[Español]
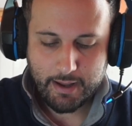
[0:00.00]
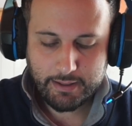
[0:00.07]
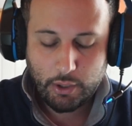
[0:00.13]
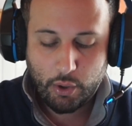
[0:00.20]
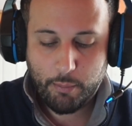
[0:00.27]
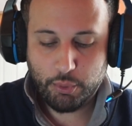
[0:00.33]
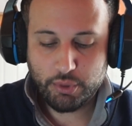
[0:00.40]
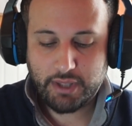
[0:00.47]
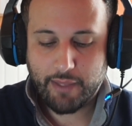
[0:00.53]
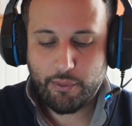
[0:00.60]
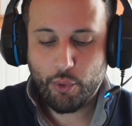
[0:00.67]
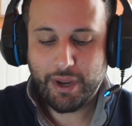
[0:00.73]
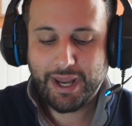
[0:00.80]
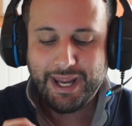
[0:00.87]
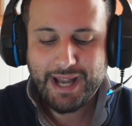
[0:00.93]
tengo
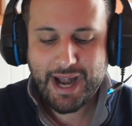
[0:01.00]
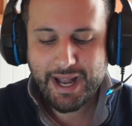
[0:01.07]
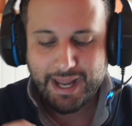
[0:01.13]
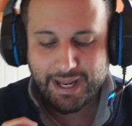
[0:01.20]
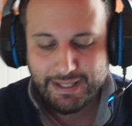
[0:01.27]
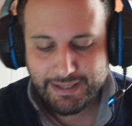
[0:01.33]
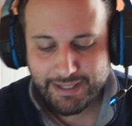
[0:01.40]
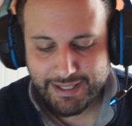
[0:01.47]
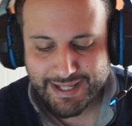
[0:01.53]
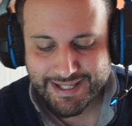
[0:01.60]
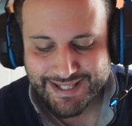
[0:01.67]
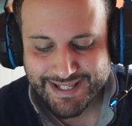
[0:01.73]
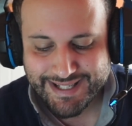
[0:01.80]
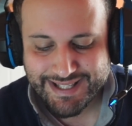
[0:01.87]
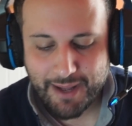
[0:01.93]
apuntado ir a Argentina
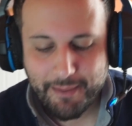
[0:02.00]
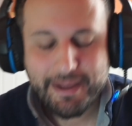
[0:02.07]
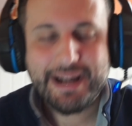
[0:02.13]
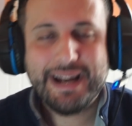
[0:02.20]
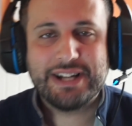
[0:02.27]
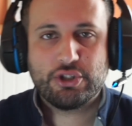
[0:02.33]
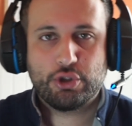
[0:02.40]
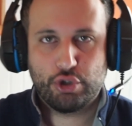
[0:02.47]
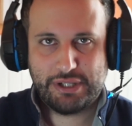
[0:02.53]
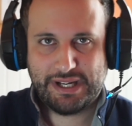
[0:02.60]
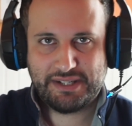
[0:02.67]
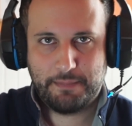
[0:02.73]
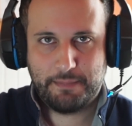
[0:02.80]
sin saber las cosas